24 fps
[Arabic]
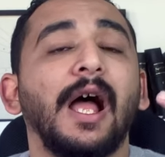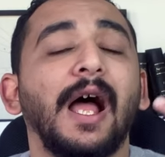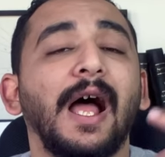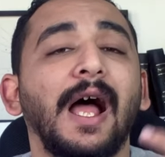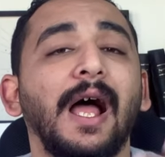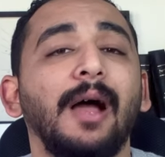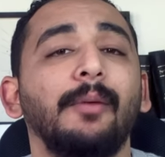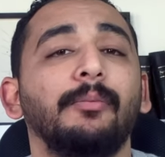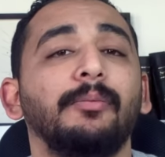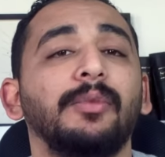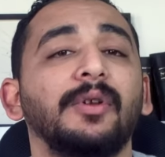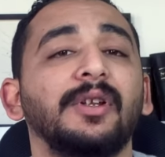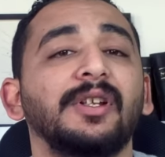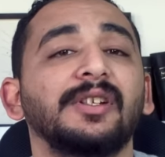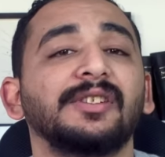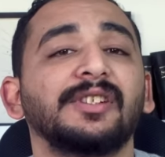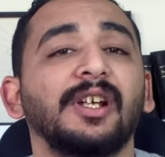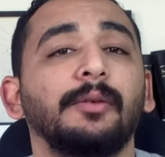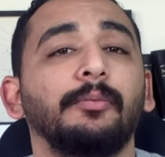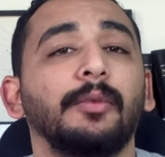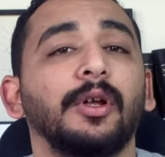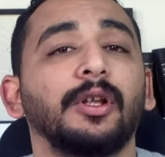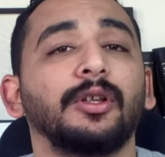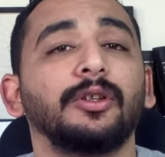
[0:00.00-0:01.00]
قبل
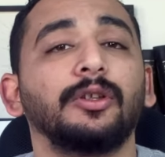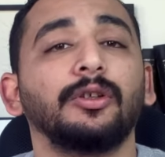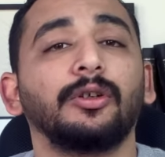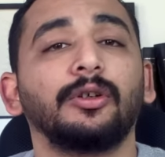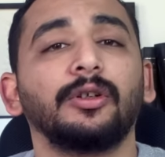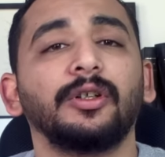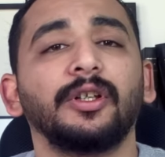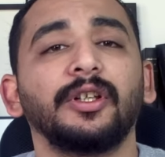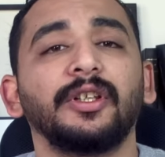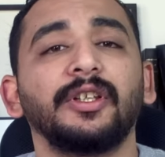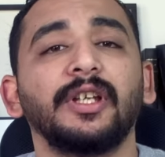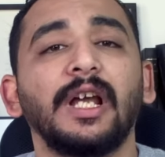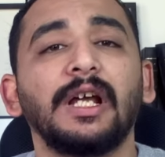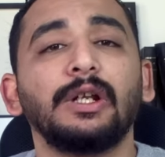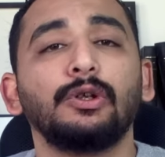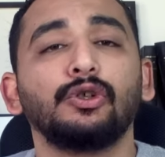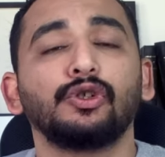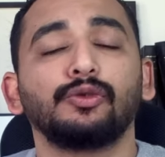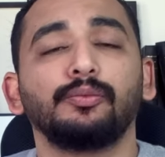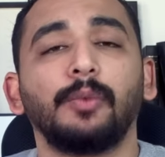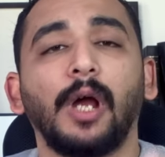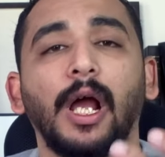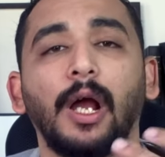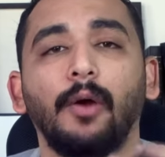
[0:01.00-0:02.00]
زمن
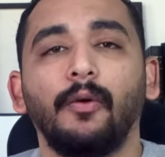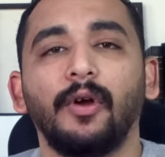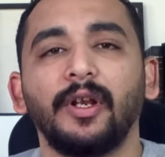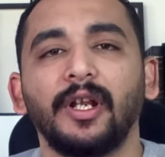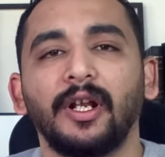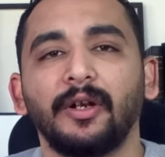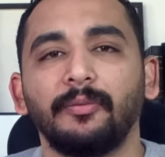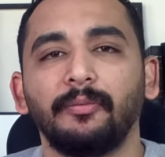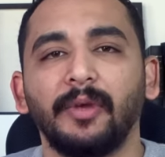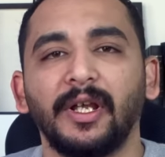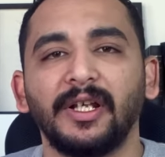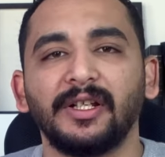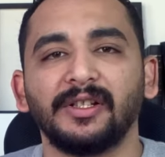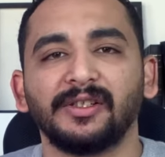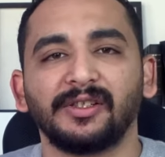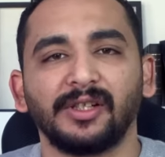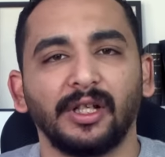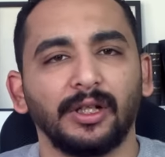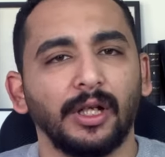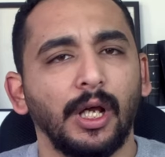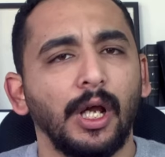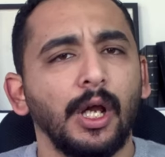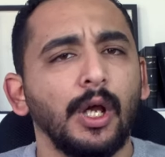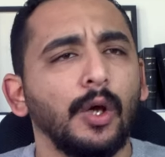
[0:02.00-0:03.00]
دقليديانوس بحوالي 40
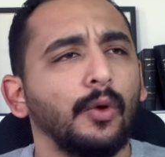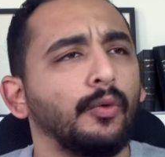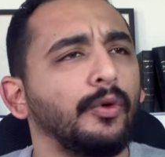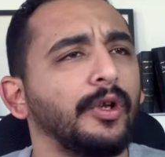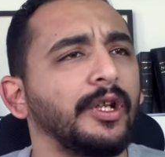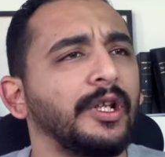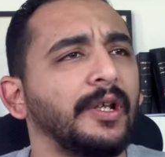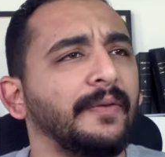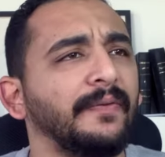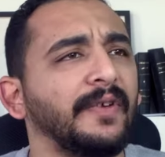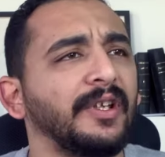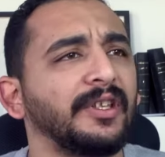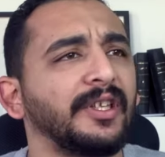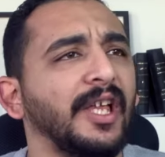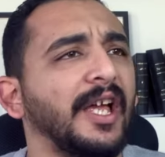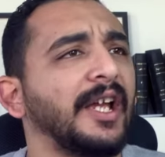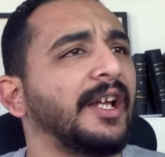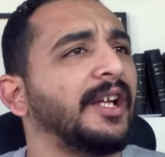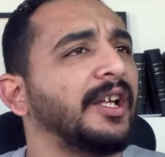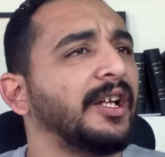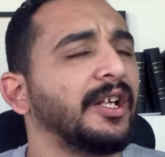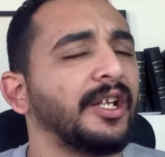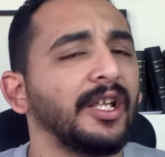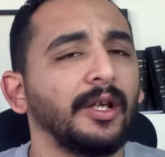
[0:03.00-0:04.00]
سنة وإن في
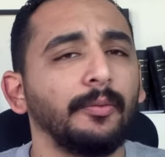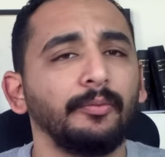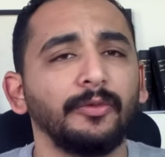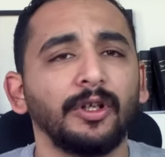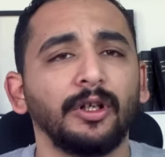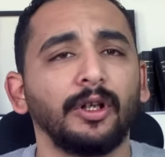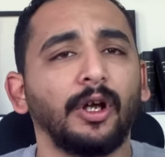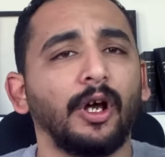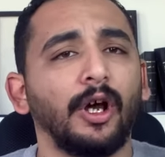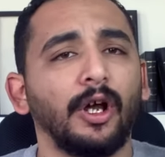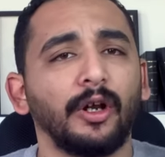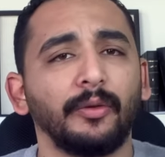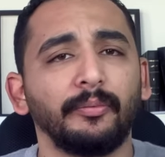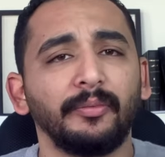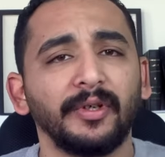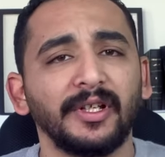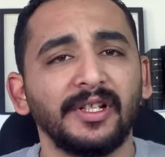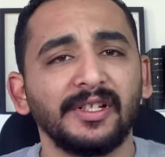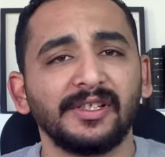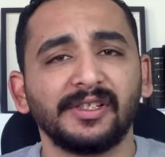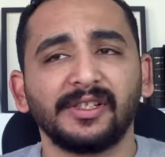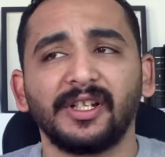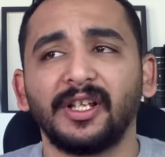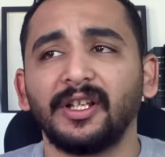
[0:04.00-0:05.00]
تاجر جه من الغرب جه
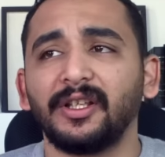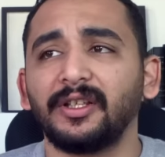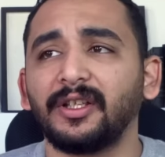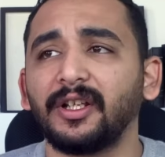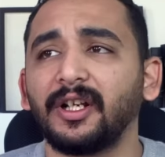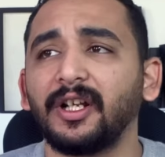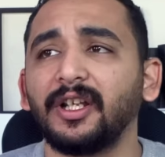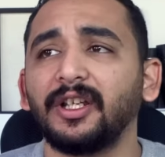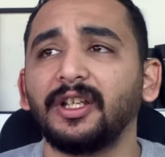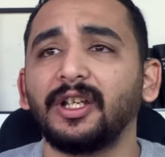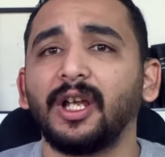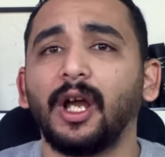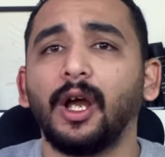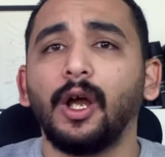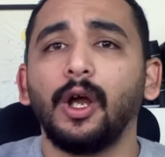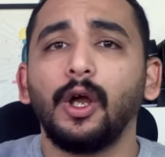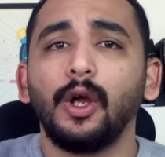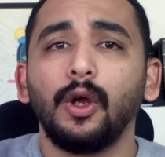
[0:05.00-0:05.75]
اسكندرية